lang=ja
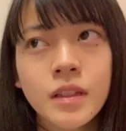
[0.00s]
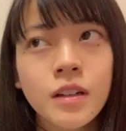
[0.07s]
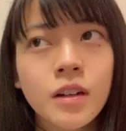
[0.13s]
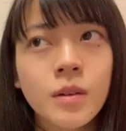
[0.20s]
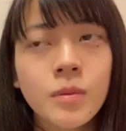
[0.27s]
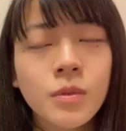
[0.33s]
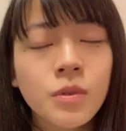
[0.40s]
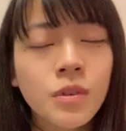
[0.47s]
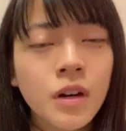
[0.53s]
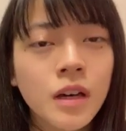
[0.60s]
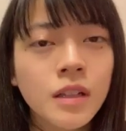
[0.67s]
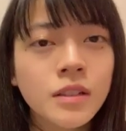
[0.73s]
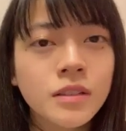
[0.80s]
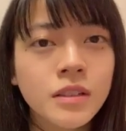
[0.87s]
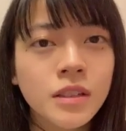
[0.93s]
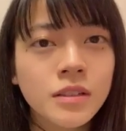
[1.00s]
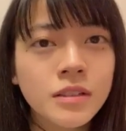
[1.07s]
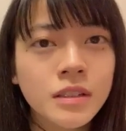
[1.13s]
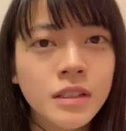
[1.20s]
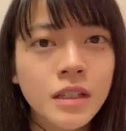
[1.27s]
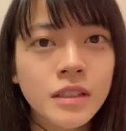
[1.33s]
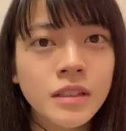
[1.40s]
なんかもうご飯や
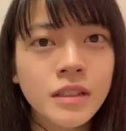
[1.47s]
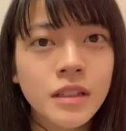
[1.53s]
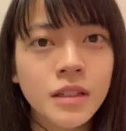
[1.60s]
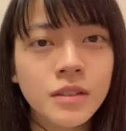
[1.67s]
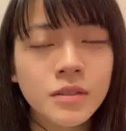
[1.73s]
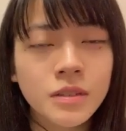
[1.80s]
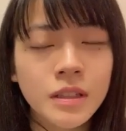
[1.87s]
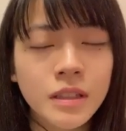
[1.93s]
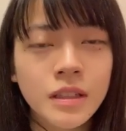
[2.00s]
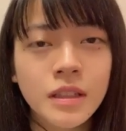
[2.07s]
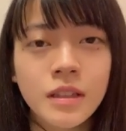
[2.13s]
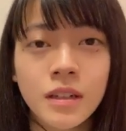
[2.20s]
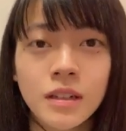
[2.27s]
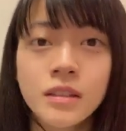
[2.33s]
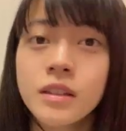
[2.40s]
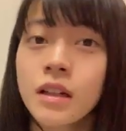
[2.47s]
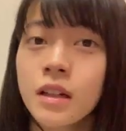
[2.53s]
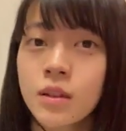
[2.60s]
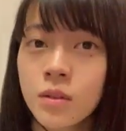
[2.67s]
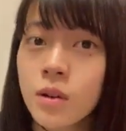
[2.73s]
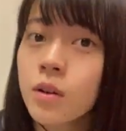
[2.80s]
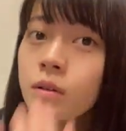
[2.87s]
る気が出ない時に買った
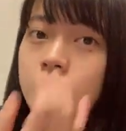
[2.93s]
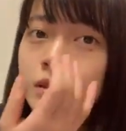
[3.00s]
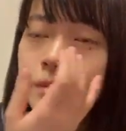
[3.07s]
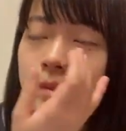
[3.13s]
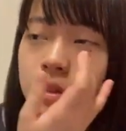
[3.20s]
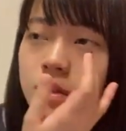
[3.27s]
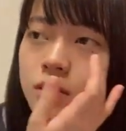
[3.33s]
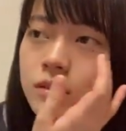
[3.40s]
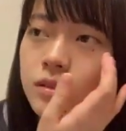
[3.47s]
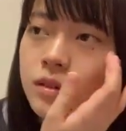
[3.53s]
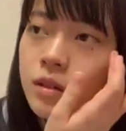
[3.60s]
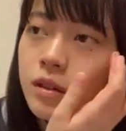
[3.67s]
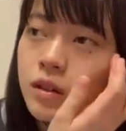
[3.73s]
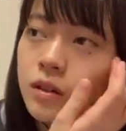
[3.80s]
りとかはします。